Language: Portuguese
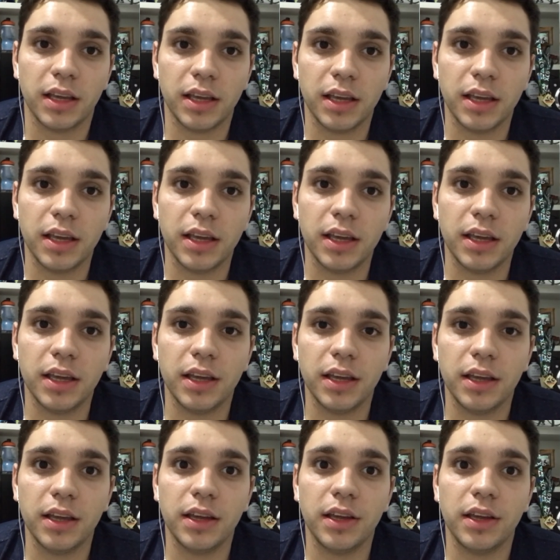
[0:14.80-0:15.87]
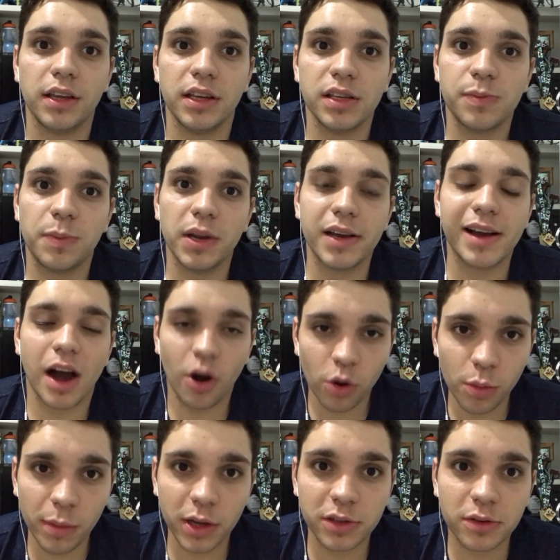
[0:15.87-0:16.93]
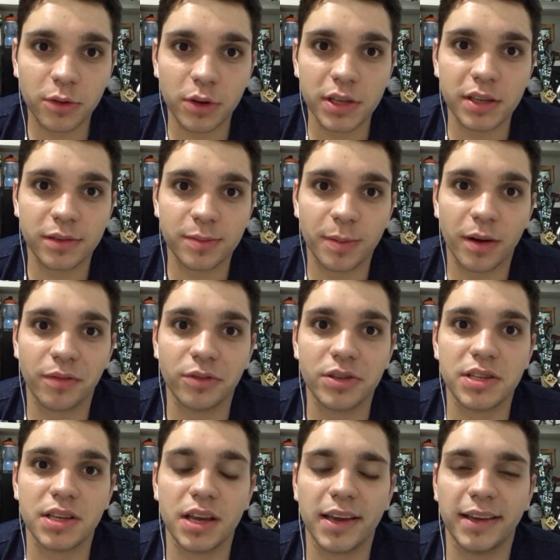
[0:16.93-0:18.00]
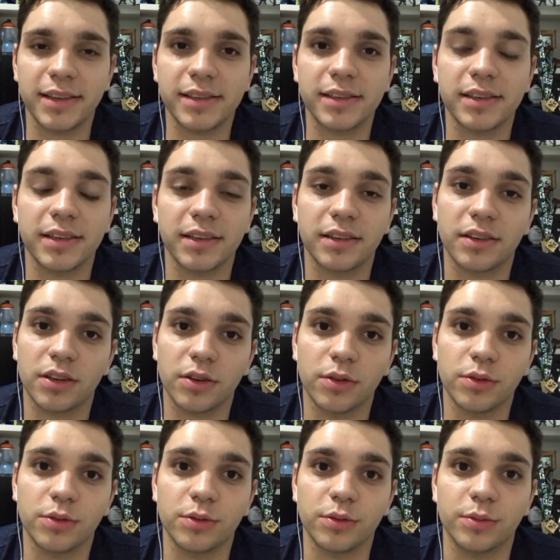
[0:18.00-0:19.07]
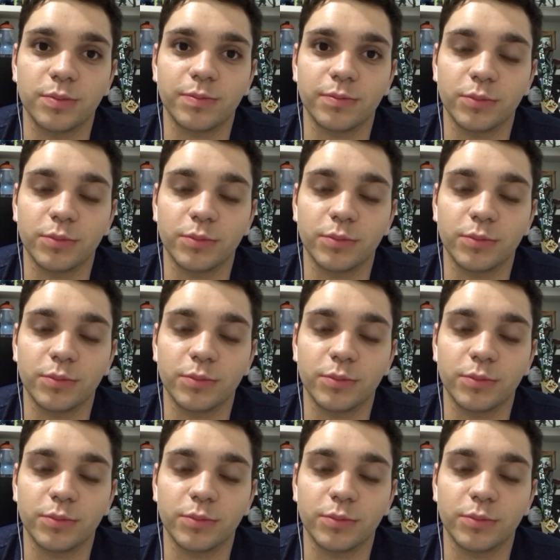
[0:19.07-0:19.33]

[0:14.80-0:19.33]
e explicar algumas coisas para vocês que eu,